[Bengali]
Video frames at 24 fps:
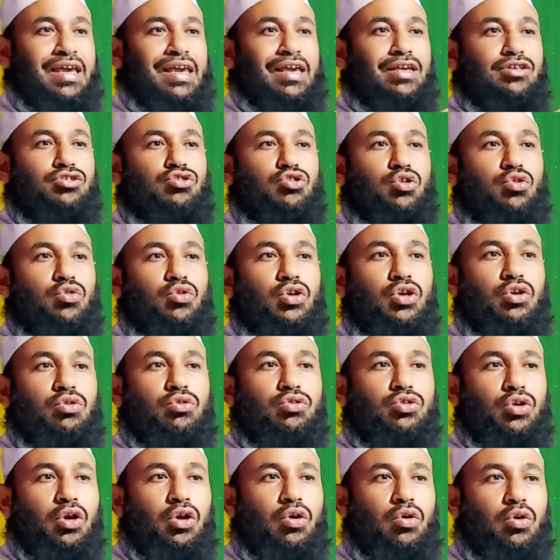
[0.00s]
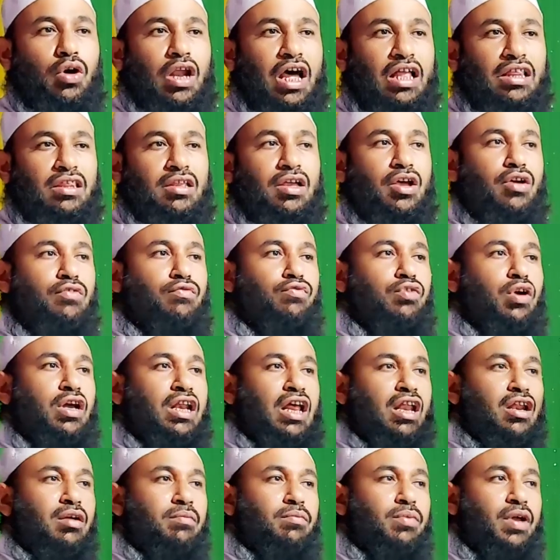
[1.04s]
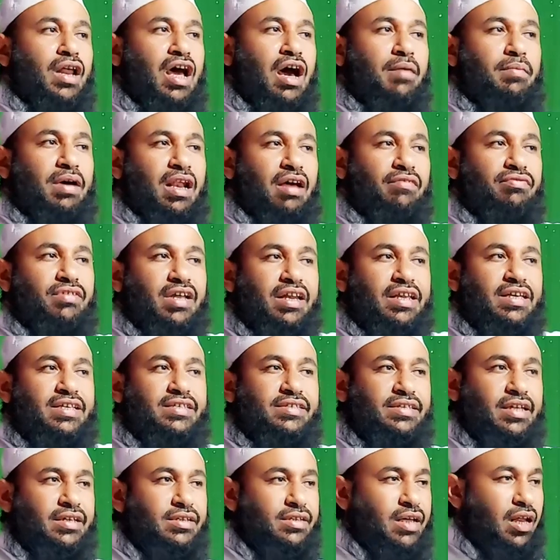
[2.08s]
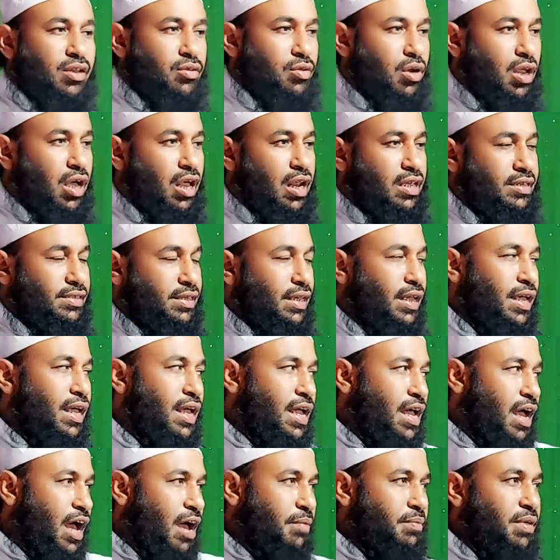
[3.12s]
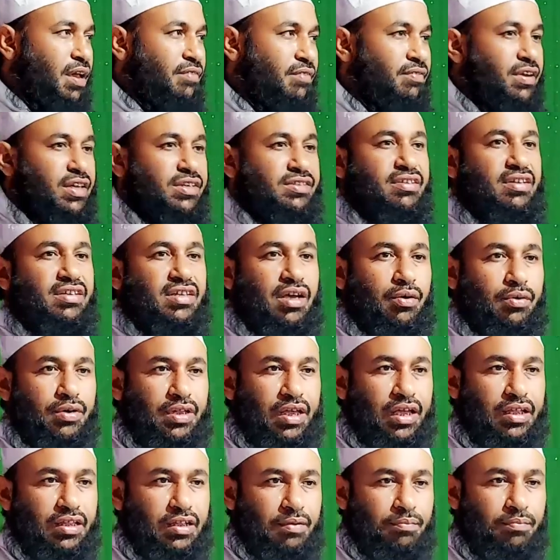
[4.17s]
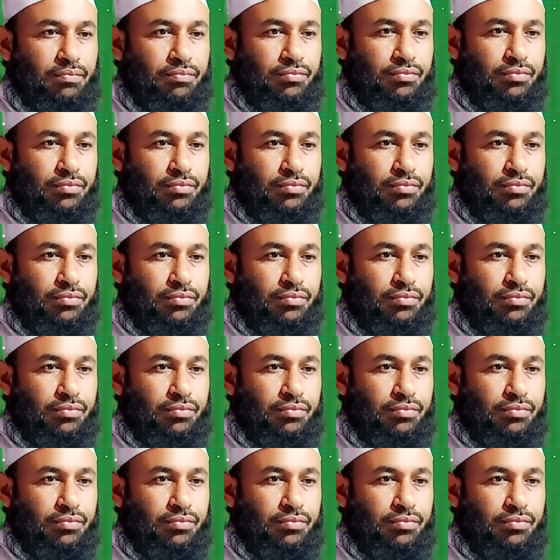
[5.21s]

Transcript: ই জরুরি গুসল করার ফয়লা নম্বর আমার আপনার ইস্তিনজার দরকার আছে আমি আপনি ইস্তিনজা করিয়ে দিতাম